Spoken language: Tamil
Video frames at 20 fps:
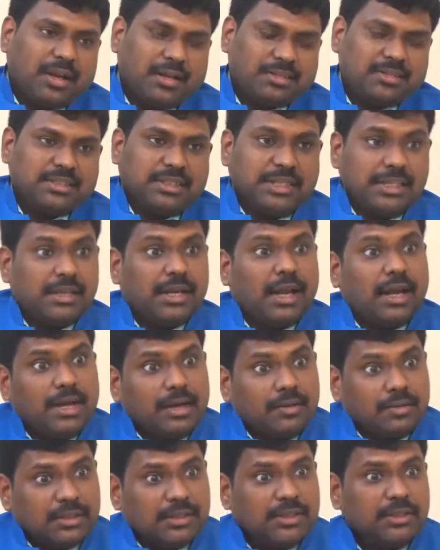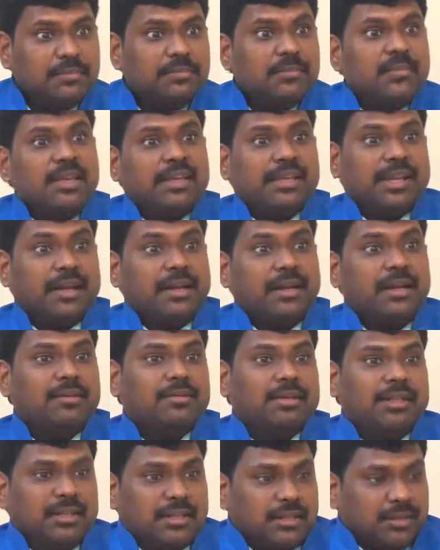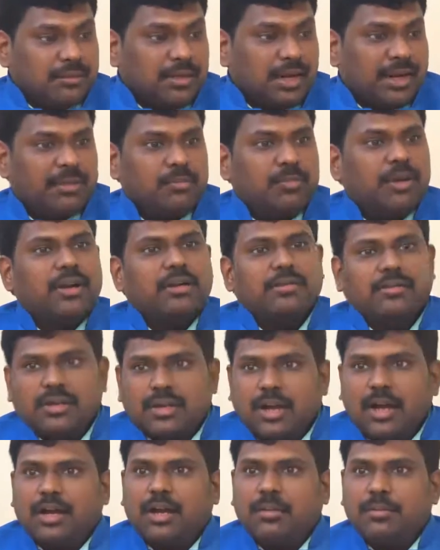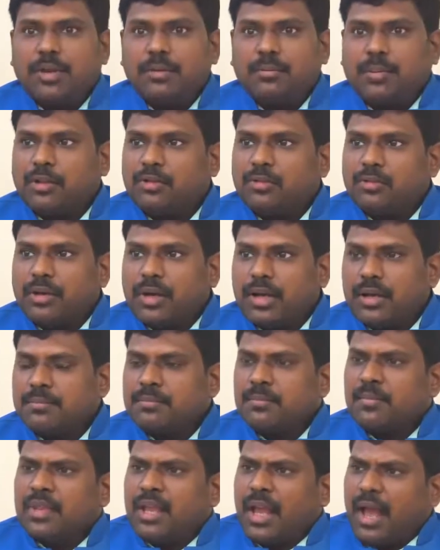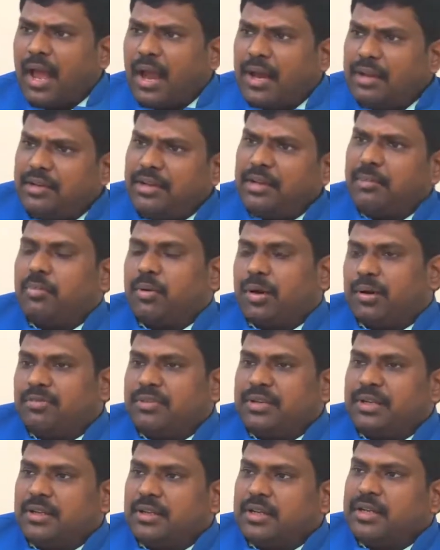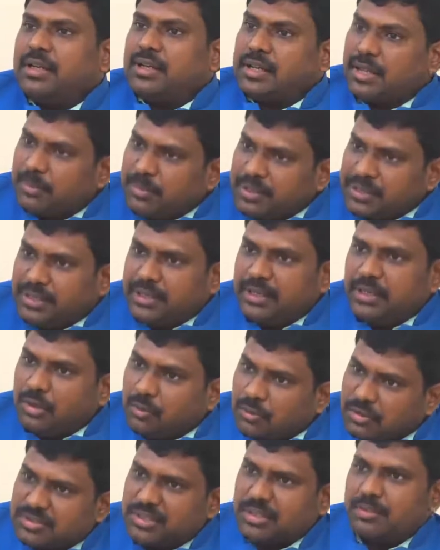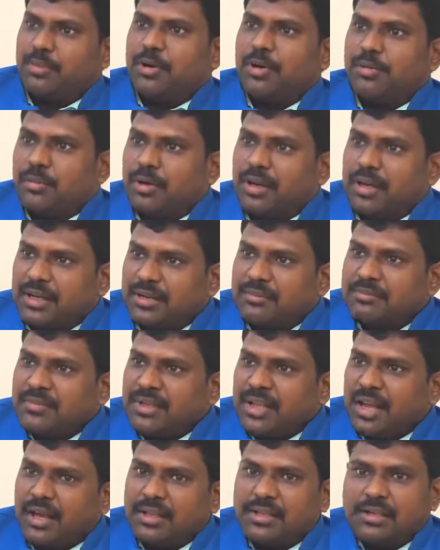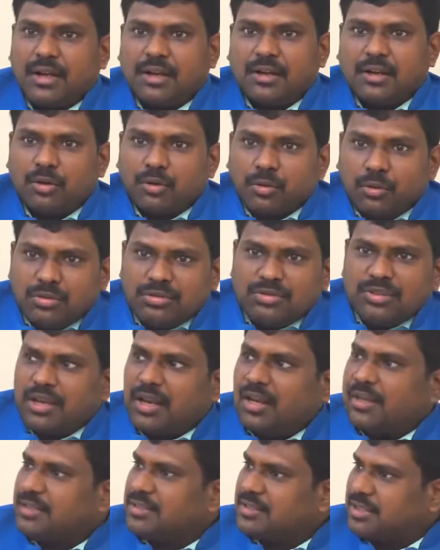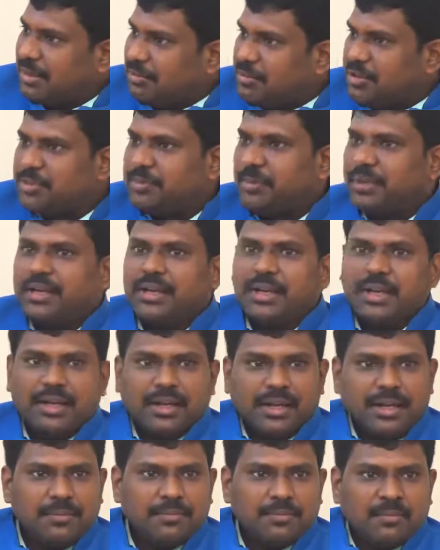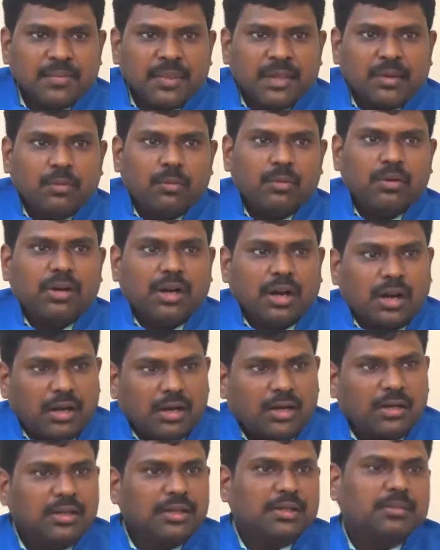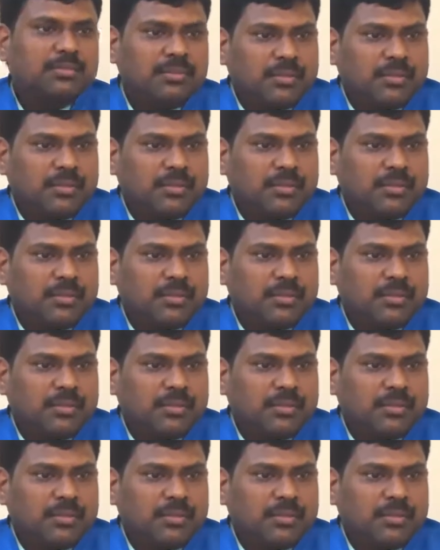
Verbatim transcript: கிளாஸ் இதுக்காக வந்து என்ன வந்து நடைமுறை எடுத்திருக்காங்க அப்படின்னு பார்த்தோம்னா ஆன்டி ப்ராஃபிட்டரிங் கமிட்டின்னு ஒன்று செட் பண்ண போகிறாங்க அதுக்கான ரூல்ஸ்லாம் எஸ்டாப்ளிஷ் பண்ணிட்டாங்க ஒரு நாலு